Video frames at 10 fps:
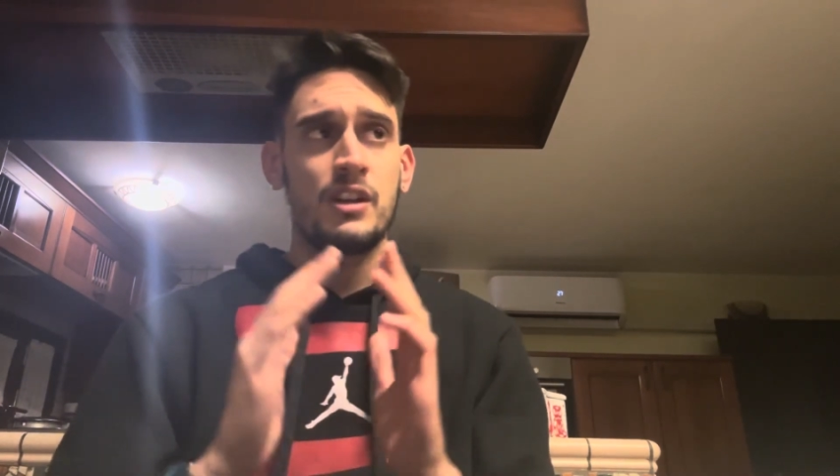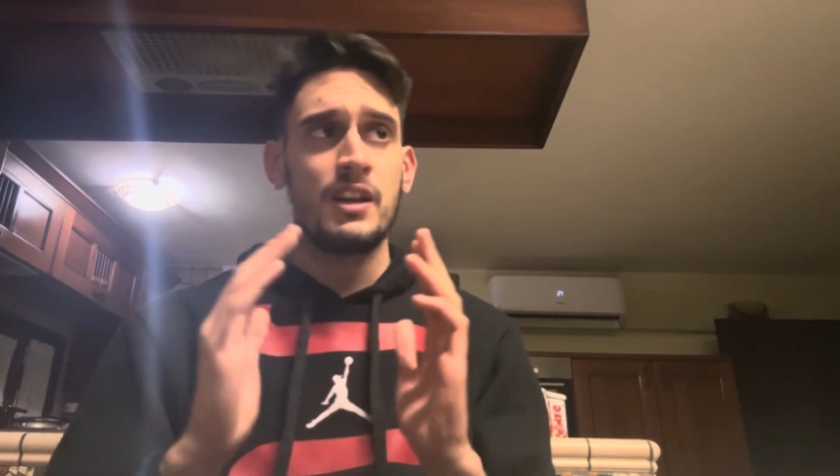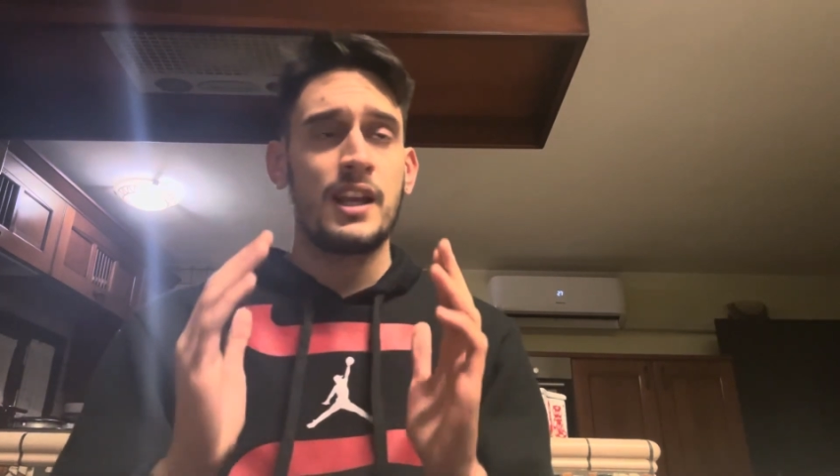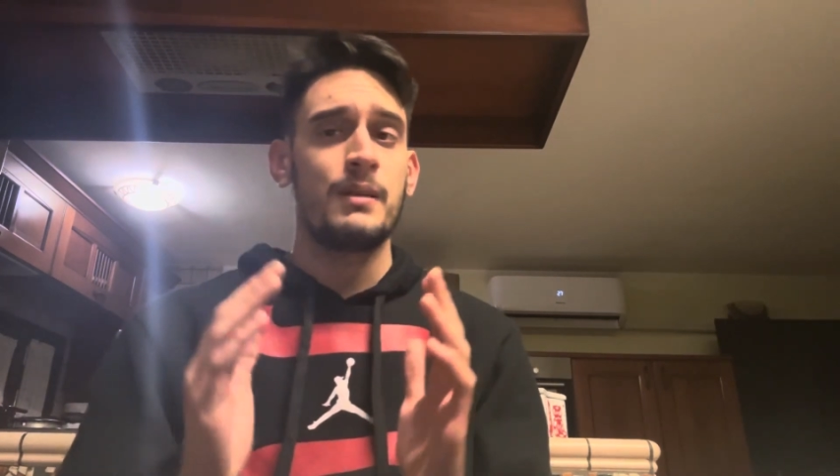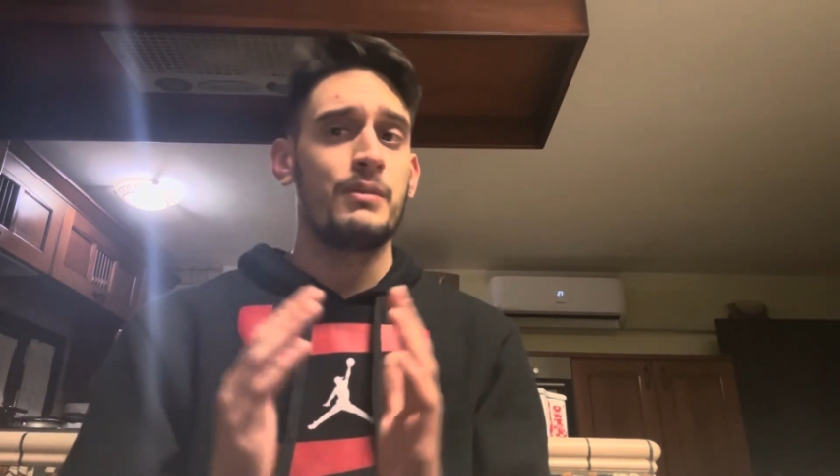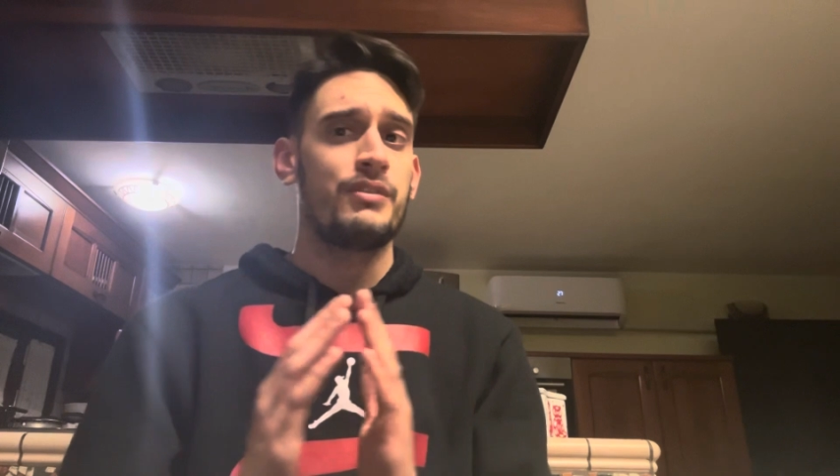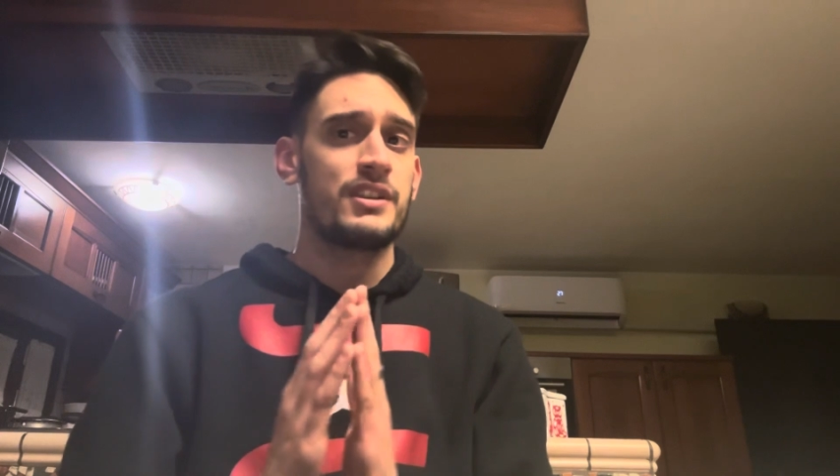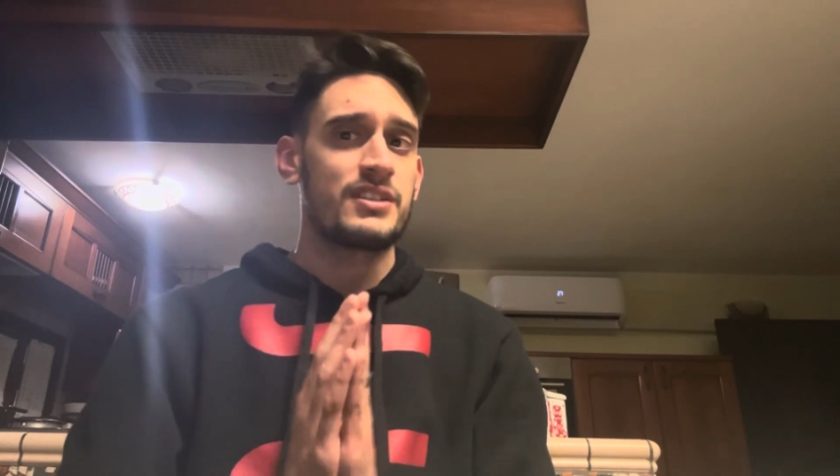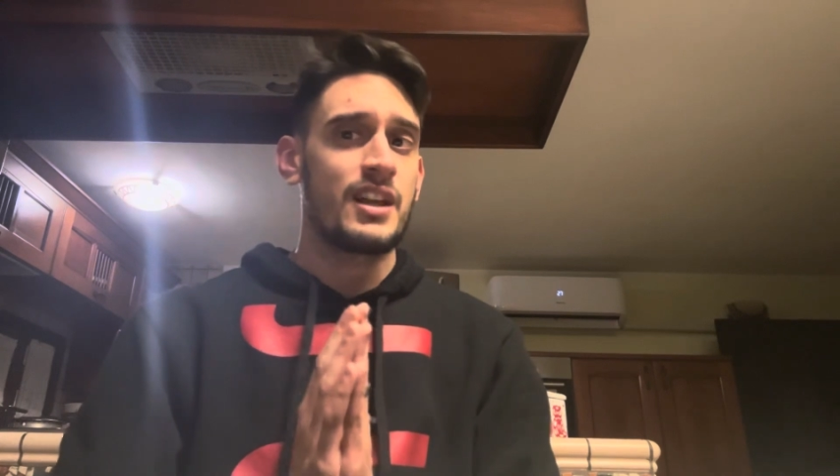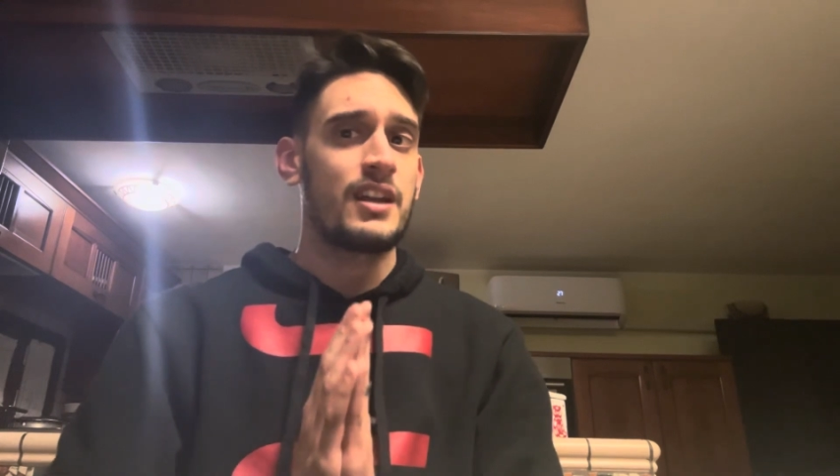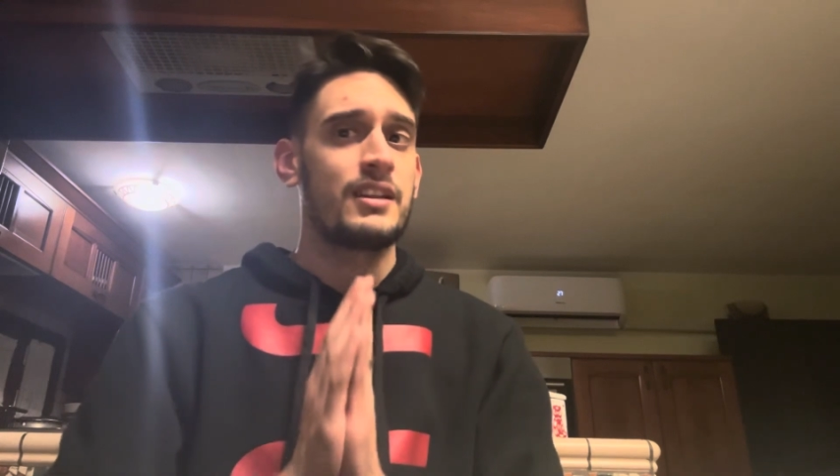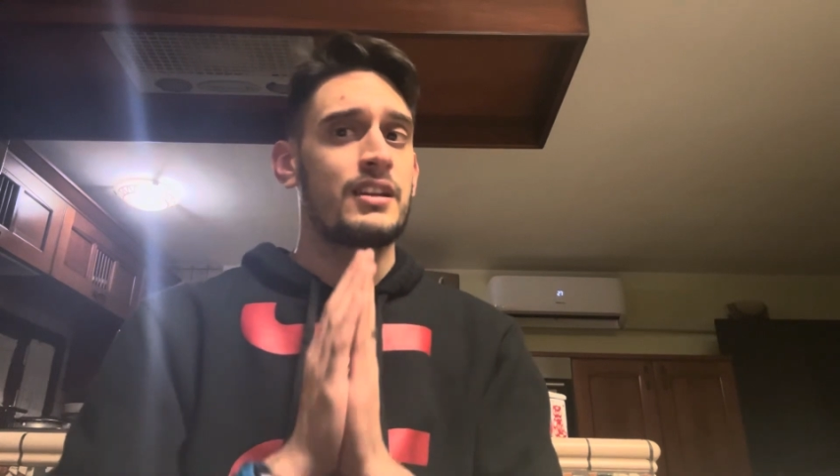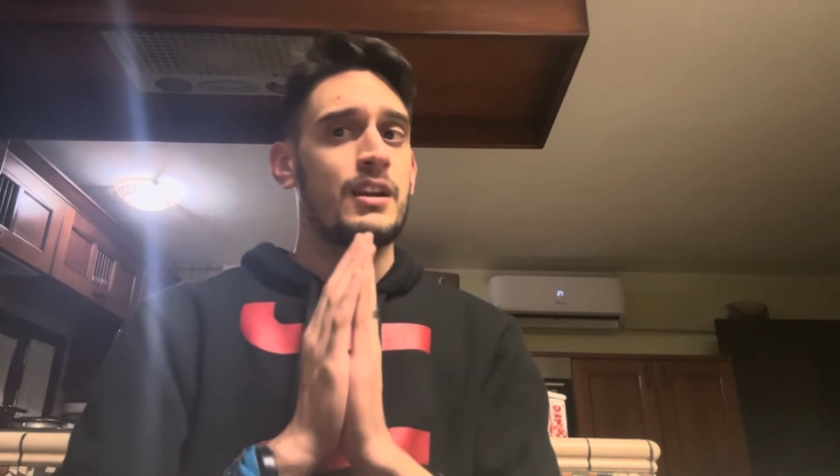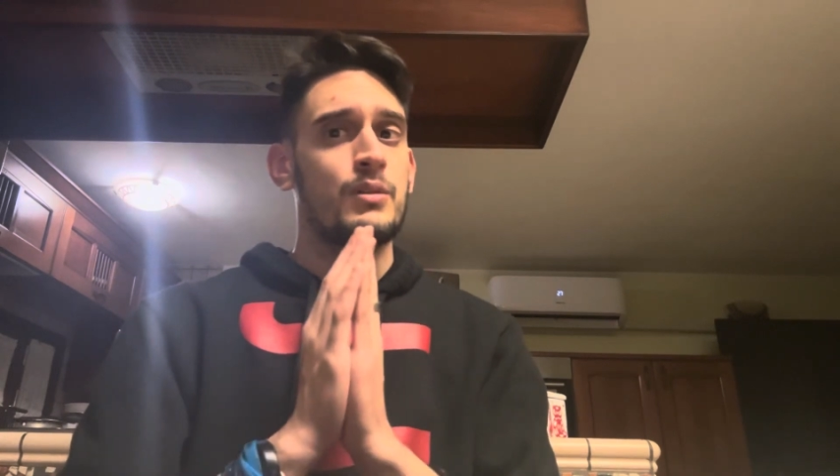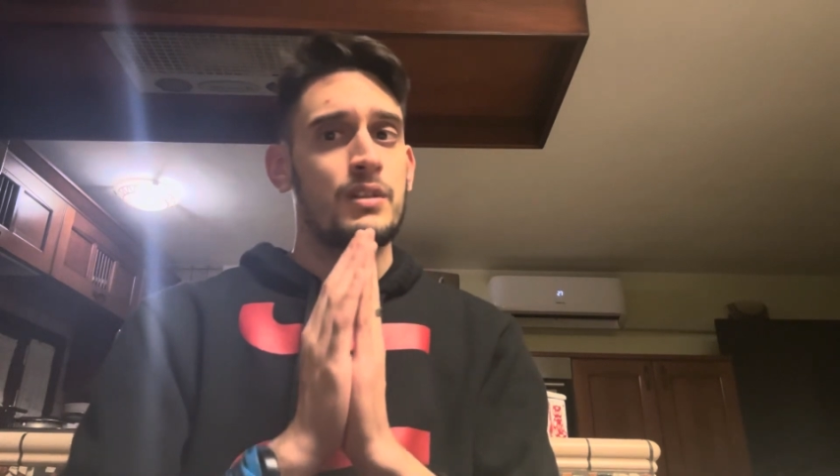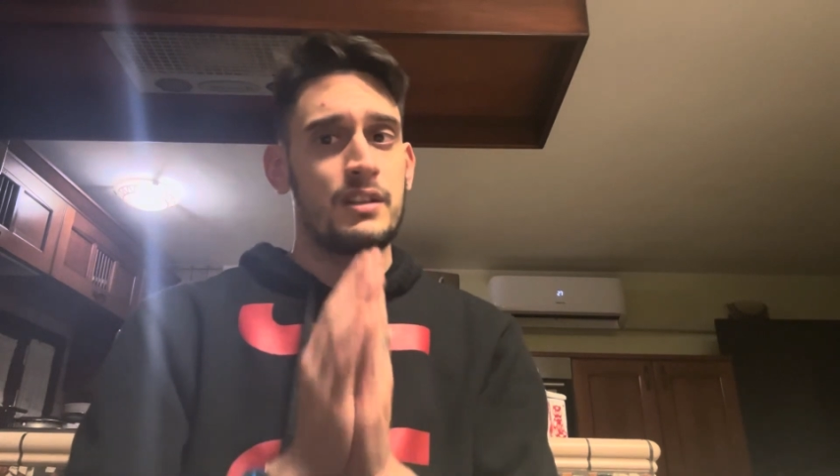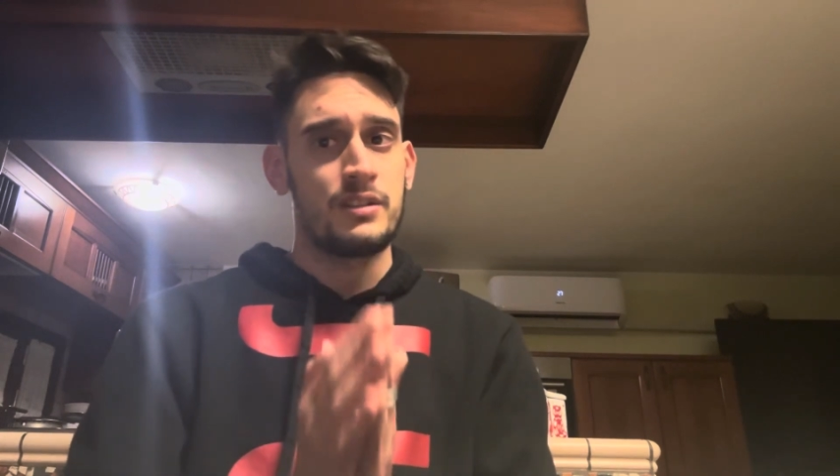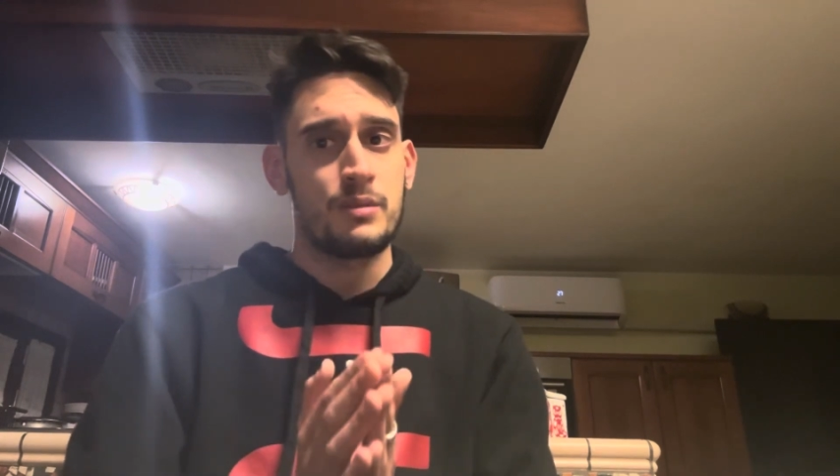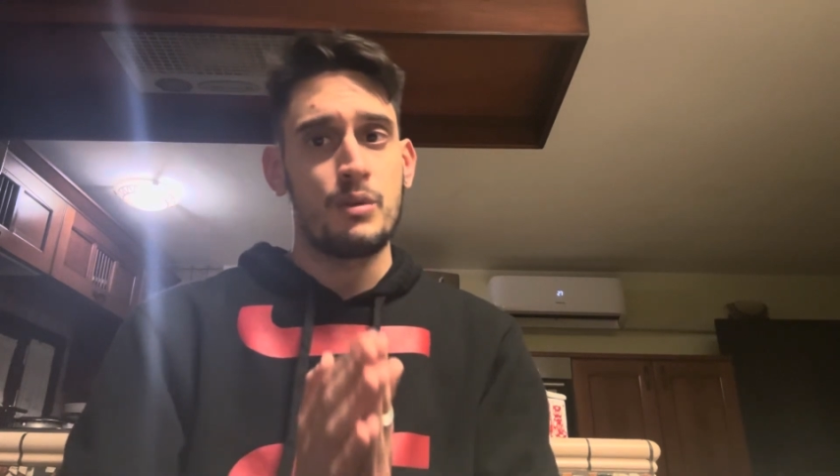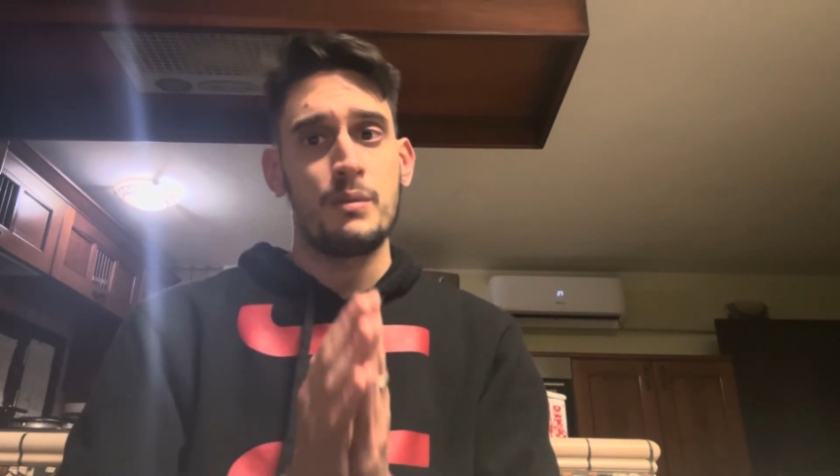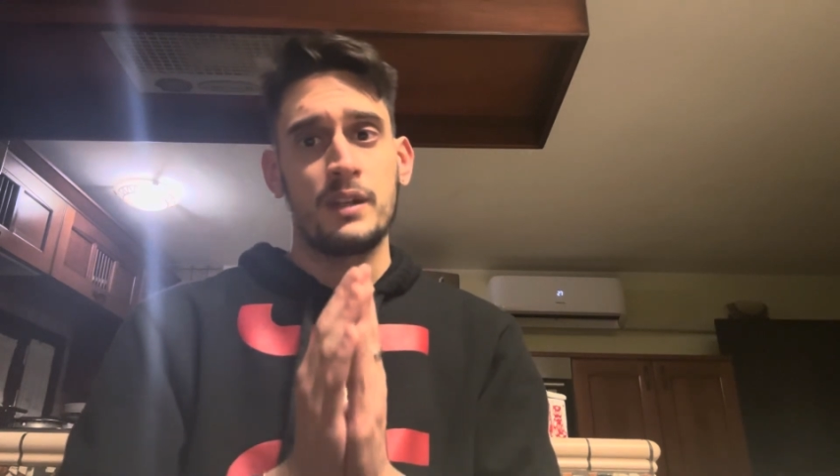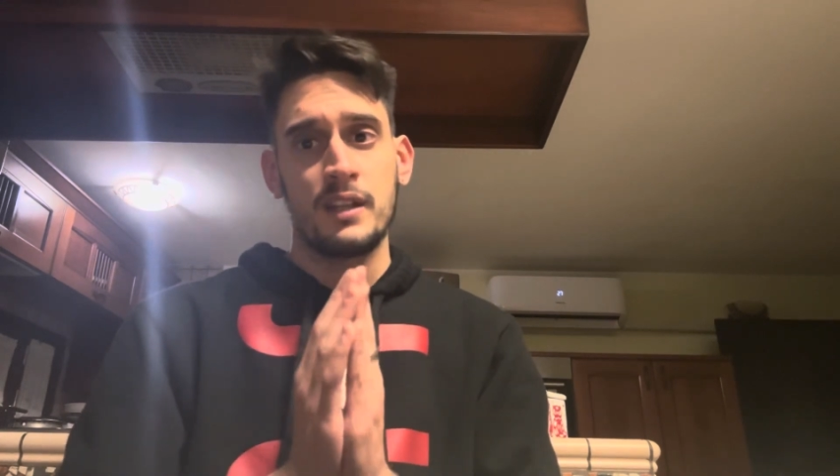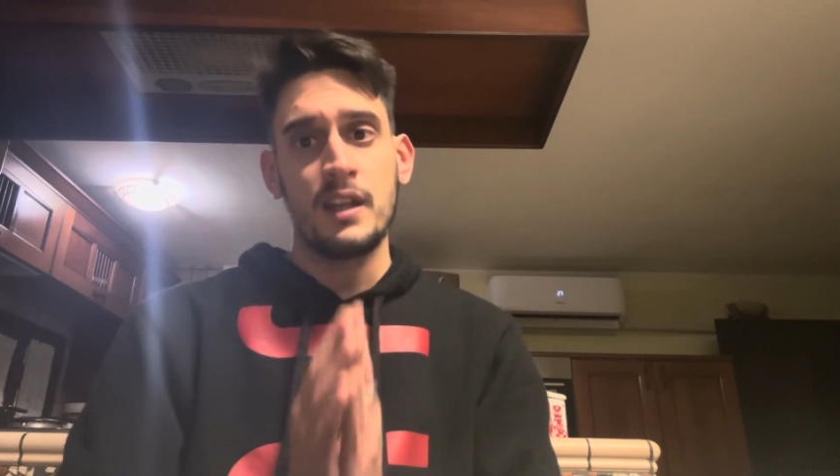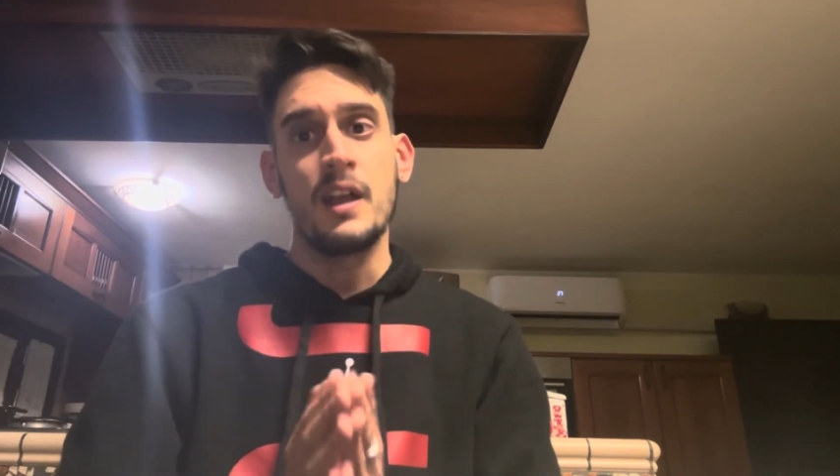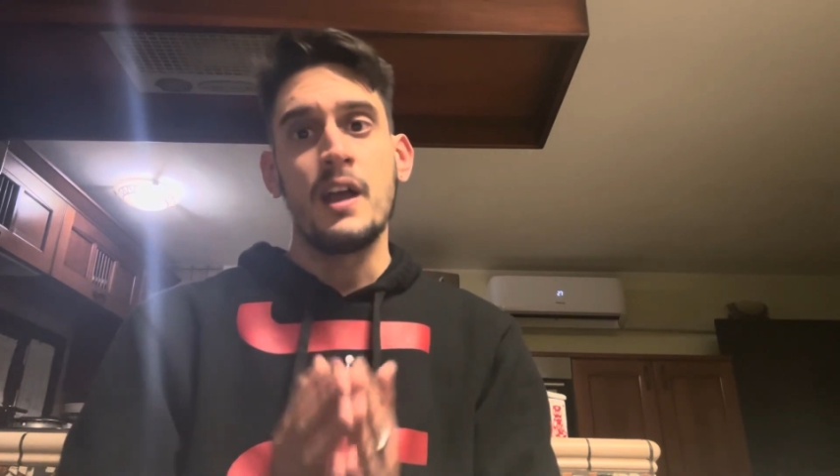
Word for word: non è che mi fa stare tranquillissimo perché